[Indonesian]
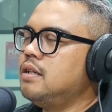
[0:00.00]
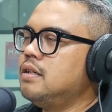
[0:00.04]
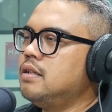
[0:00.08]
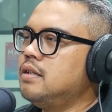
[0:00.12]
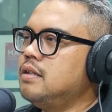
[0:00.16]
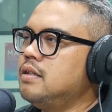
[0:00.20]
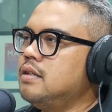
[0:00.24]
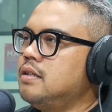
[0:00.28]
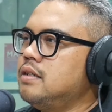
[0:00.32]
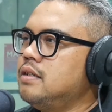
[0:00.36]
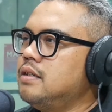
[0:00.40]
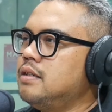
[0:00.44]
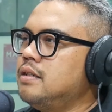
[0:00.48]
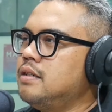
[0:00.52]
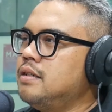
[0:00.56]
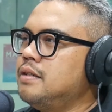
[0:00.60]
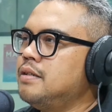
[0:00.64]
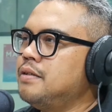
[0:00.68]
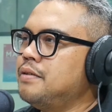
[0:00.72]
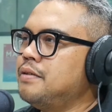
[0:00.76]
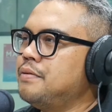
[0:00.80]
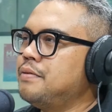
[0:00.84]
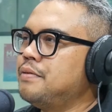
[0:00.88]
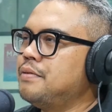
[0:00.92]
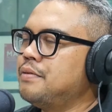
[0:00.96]
e,
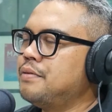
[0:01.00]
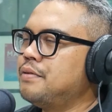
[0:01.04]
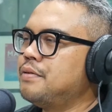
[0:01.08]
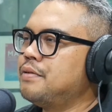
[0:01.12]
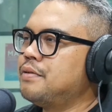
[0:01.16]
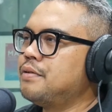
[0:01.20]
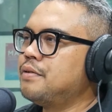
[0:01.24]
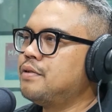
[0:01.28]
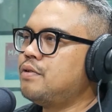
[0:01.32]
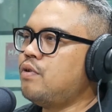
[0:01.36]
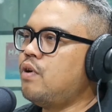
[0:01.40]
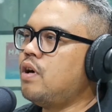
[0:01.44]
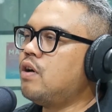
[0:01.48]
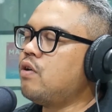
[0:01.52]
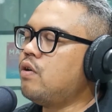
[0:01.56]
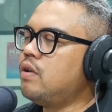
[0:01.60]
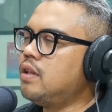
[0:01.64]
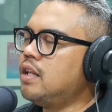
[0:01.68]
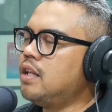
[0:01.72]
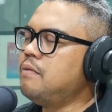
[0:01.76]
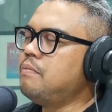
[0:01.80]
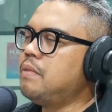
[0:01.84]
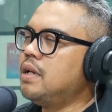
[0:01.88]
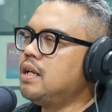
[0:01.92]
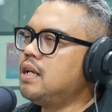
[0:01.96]
soal
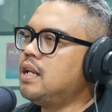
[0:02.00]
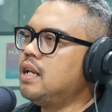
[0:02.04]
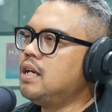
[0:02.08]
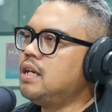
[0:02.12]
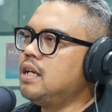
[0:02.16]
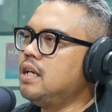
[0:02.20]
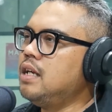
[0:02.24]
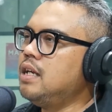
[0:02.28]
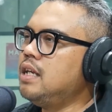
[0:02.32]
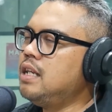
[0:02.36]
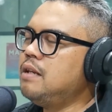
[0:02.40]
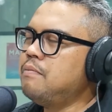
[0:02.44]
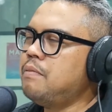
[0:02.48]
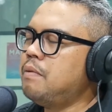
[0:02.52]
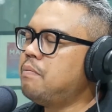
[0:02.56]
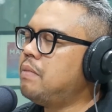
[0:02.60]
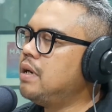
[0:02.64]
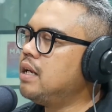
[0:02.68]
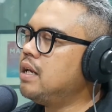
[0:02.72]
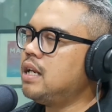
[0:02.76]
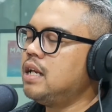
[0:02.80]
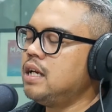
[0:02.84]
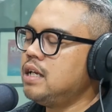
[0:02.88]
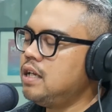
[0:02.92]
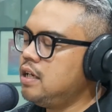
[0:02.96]
konten balik lagi ini mau
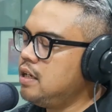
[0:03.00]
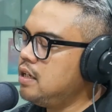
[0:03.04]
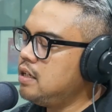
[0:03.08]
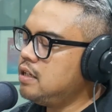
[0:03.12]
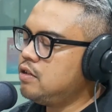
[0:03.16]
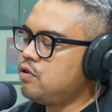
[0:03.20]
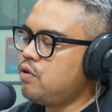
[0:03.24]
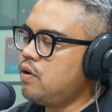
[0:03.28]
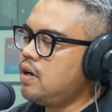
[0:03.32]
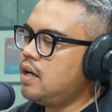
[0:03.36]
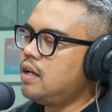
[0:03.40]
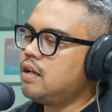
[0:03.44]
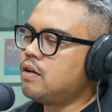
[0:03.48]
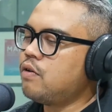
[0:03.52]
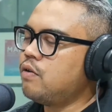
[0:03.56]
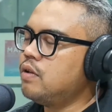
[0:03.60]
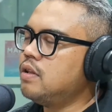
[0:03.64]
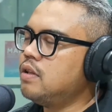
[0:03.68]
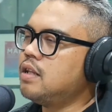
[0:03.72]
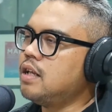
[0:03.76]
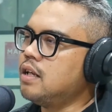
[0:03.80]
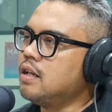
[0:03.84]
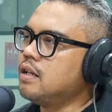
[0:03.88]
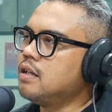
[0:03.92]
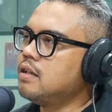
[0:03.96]
balik lagi soal
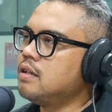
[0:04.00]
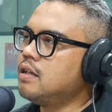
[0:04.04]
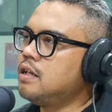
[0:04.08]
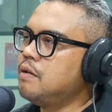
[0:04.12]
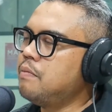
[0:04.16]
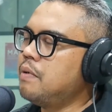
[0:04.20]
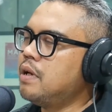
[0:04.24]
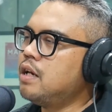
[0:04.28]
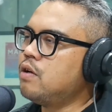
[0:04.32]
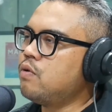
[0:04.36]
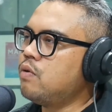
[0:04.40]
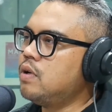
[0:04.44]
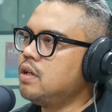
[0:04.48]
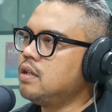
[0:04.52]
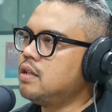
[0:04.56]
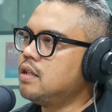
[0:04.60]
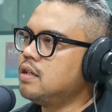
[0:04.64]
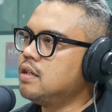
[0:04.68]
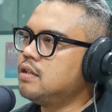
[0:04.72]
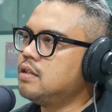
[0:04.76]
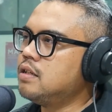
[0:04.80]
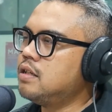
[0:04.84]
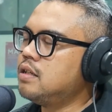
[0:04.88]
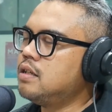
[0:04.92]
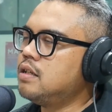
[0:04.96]
konten gimana
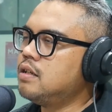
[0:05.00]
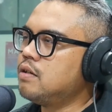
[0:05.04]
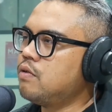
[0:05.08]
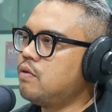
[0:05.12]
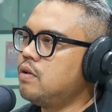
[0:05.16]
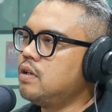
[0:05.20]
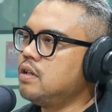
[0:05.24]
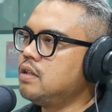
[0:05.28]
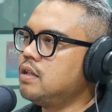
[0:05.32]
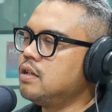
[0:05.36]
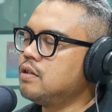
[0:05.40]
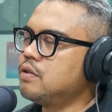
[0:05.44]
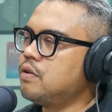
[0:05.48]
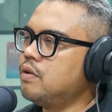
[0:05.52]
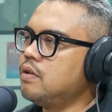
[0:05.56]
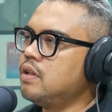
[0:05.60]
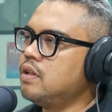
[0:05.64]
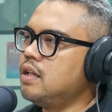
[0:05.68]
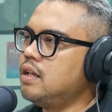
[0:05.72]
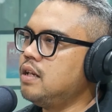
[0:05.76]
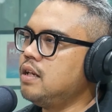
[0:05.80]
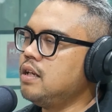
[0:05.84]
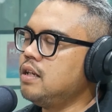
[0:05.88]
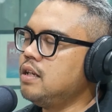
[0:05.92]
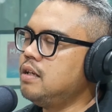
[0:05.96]
kualitas kualitas
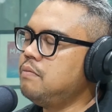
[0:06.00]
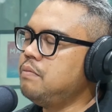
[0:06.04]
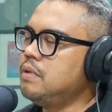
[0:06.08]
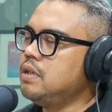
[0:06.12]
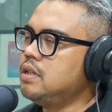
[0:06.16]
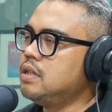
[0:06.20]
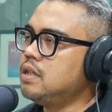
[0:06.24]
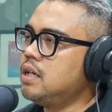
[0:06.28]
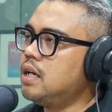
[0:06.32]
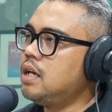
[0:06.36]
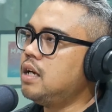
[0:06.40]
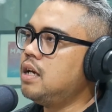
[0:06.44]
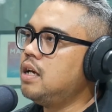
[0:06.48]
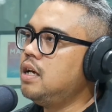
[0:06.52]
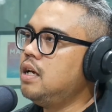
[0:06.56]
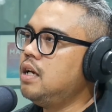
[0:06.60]
kontennya ini bisa